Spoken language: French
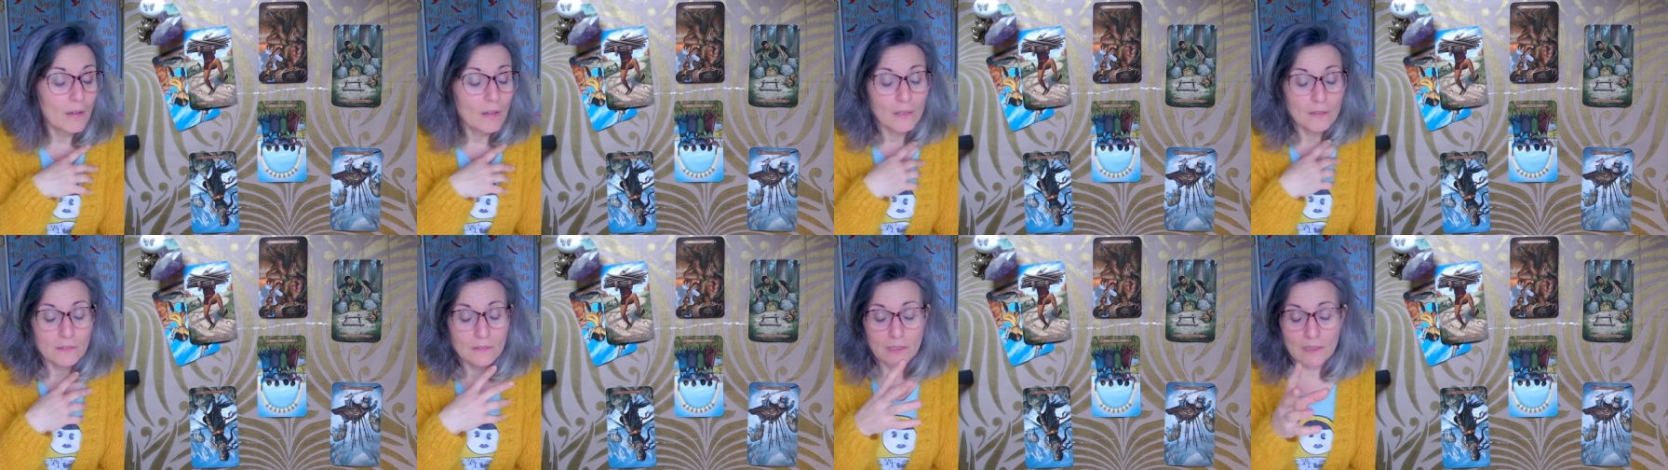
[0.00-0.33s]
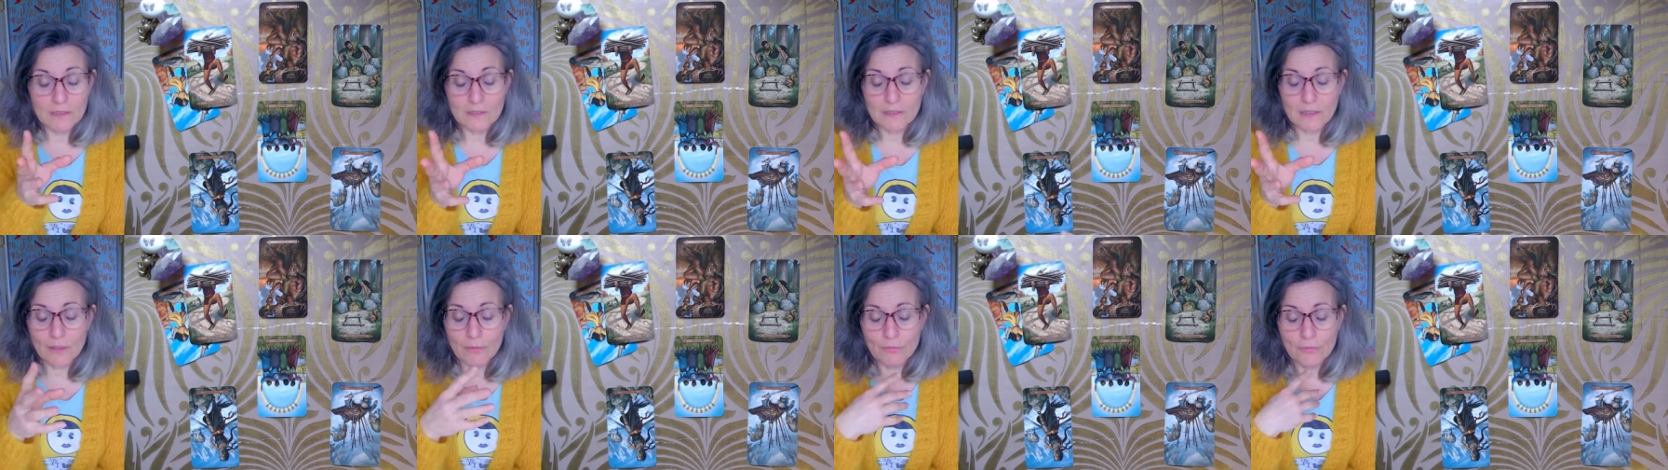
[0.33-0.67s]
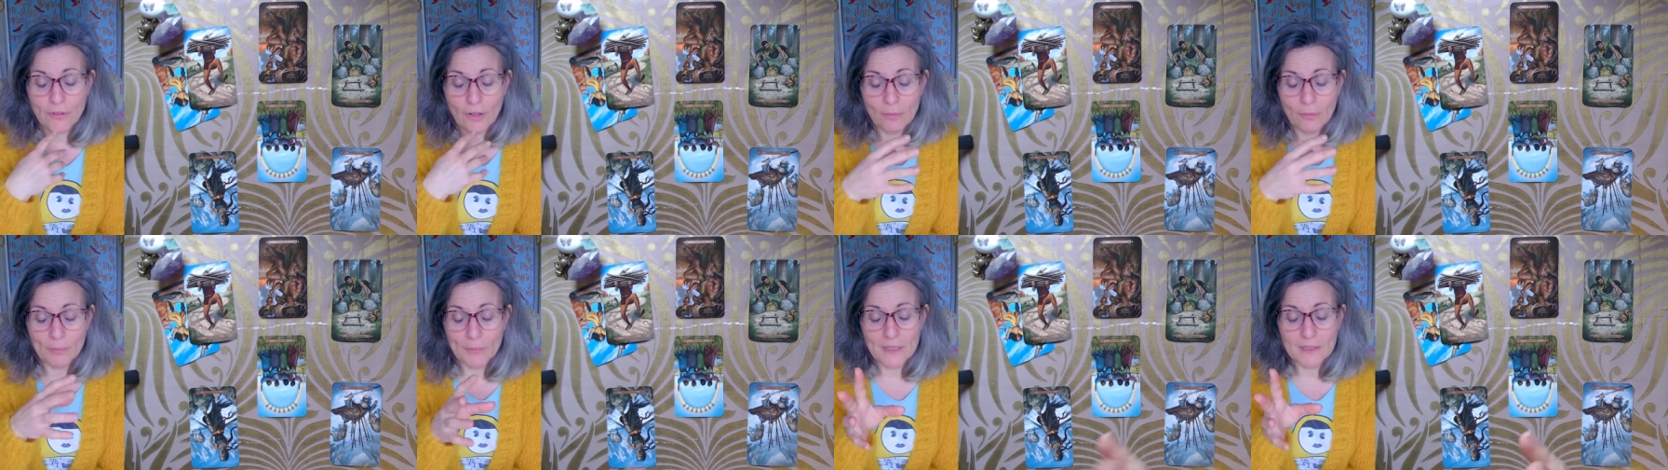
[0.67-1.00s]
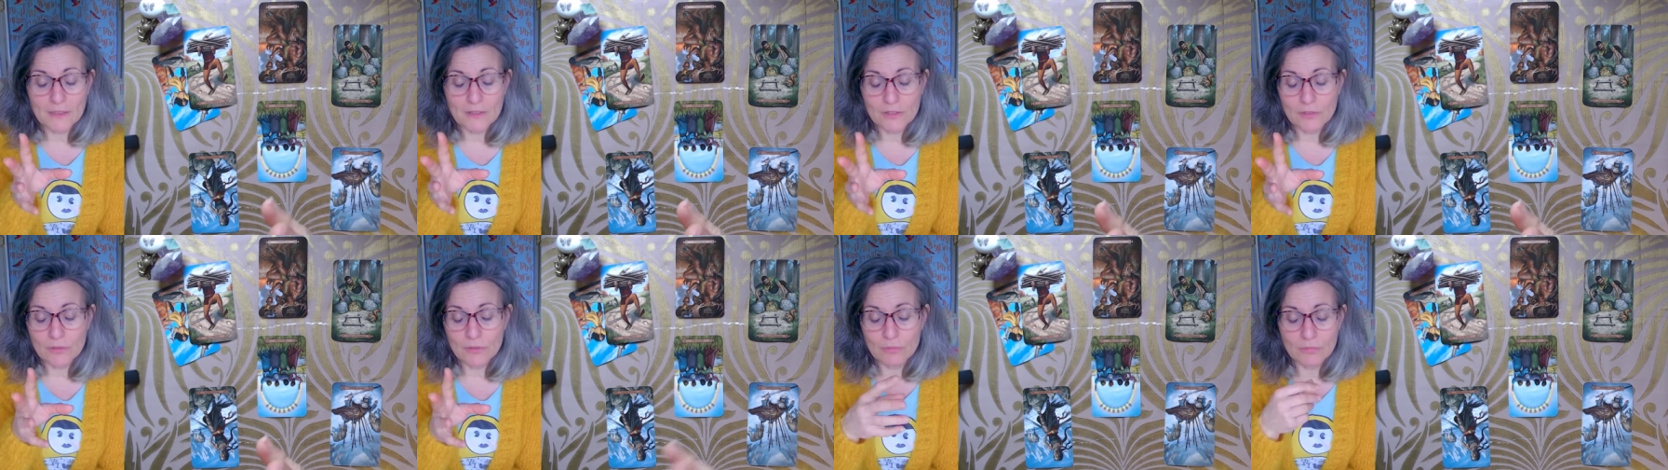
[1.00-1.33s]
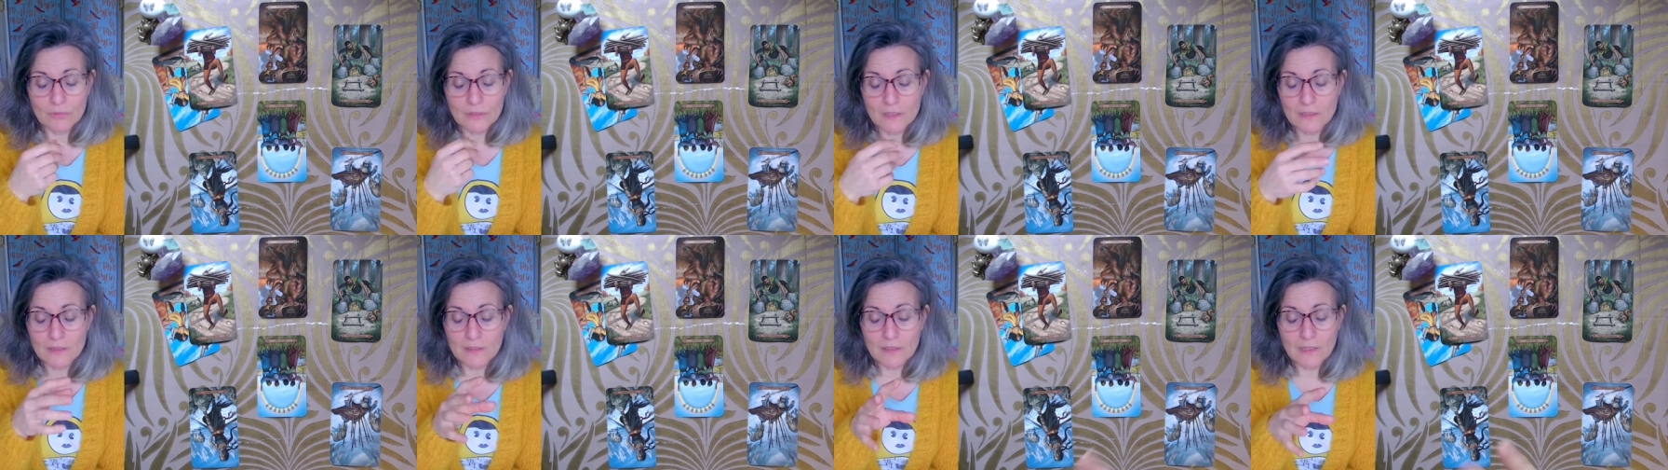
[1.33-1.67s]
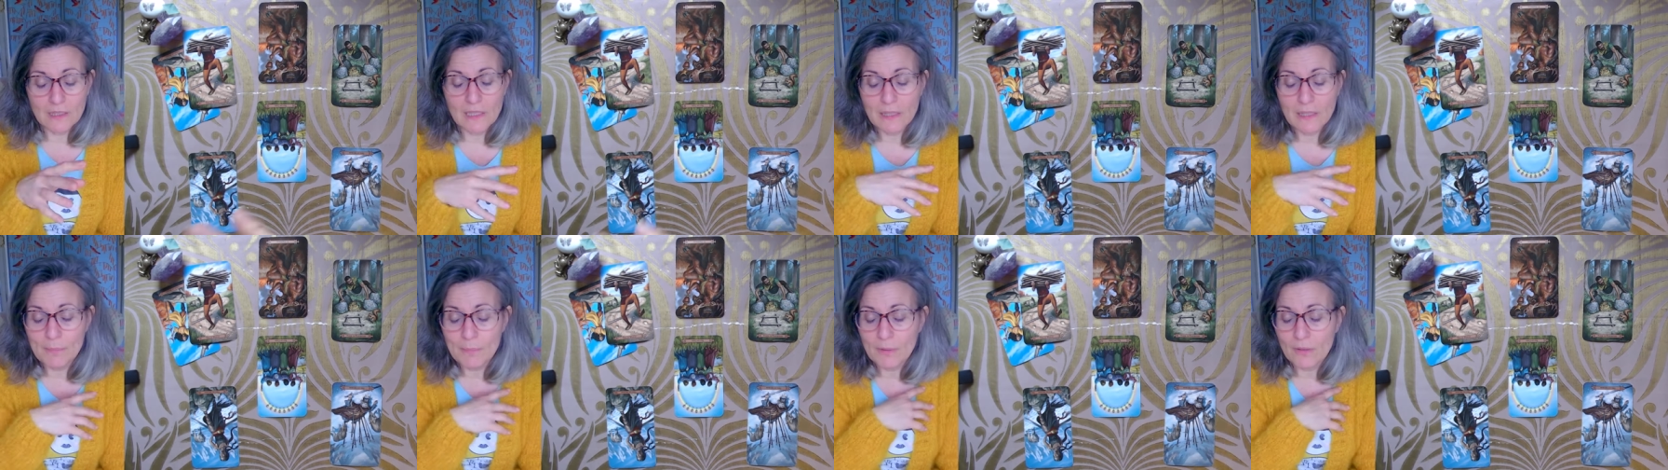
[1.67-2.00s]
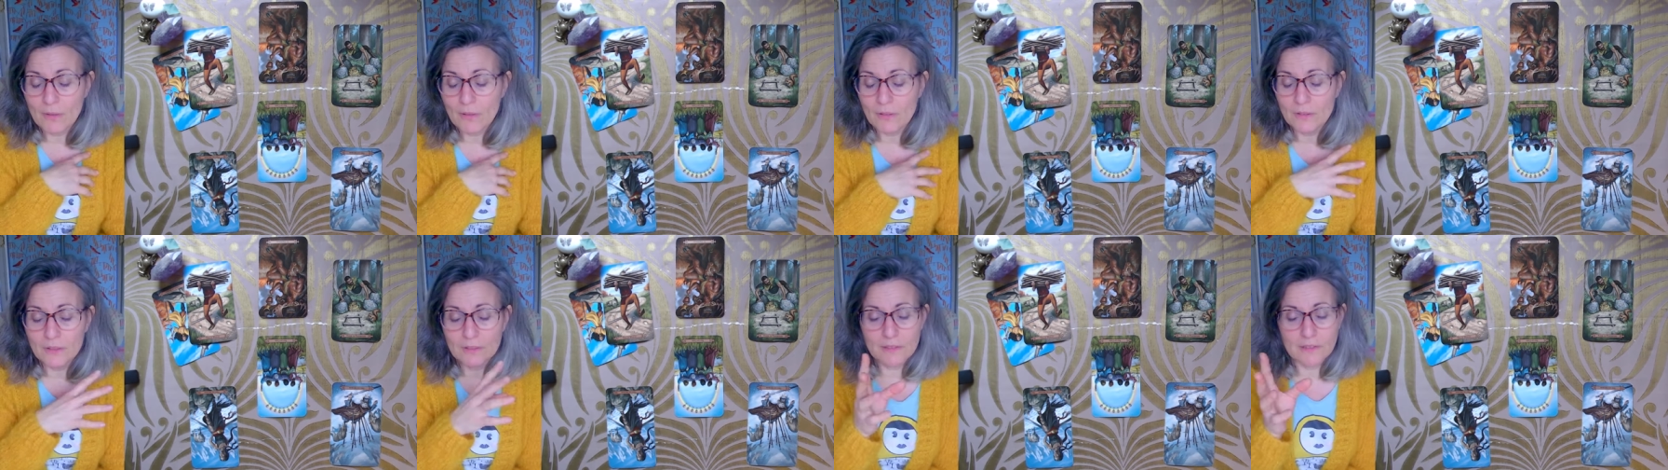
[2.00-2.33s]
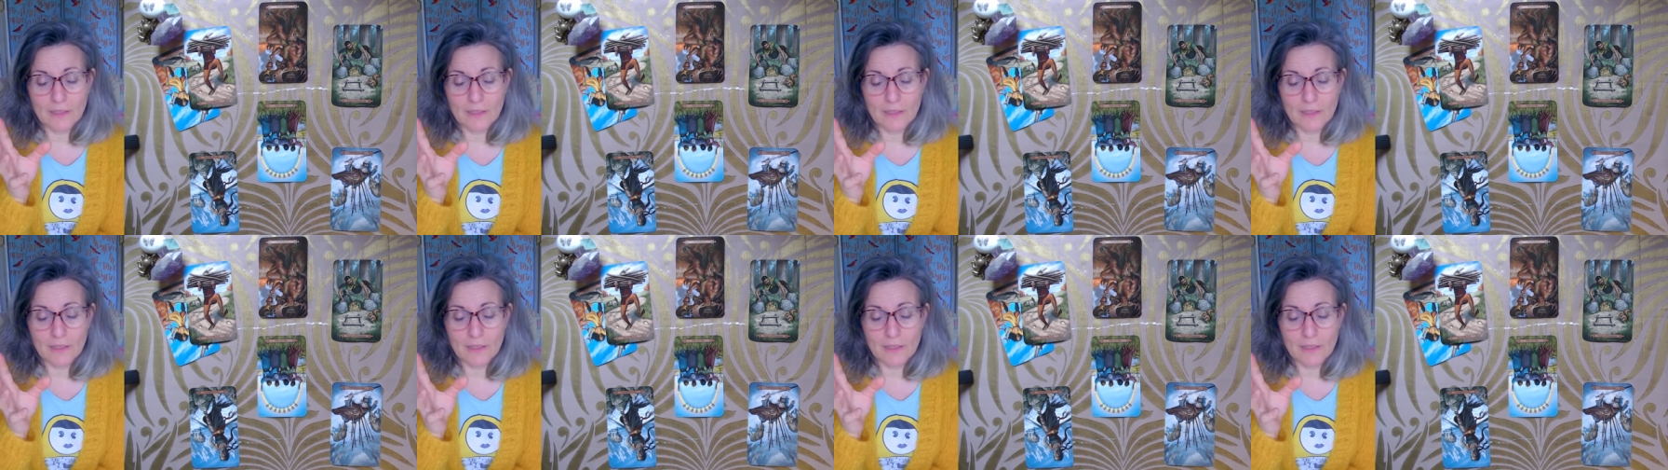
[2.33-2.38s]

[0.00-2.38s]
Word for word: des informations, des éléments,